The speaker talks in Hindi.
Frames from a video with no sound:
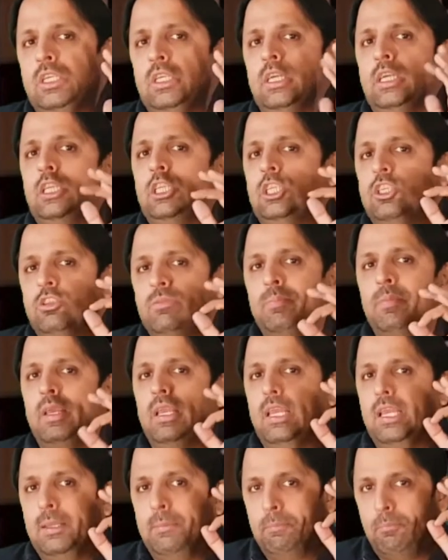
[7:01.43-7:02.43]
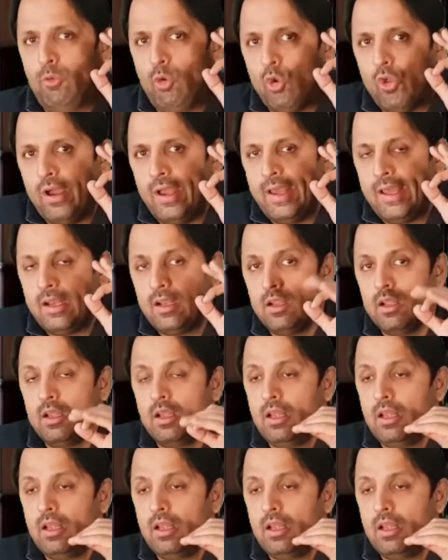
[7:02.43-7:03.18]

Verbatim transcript: चाहिए जिसमें एम्प्लॉयर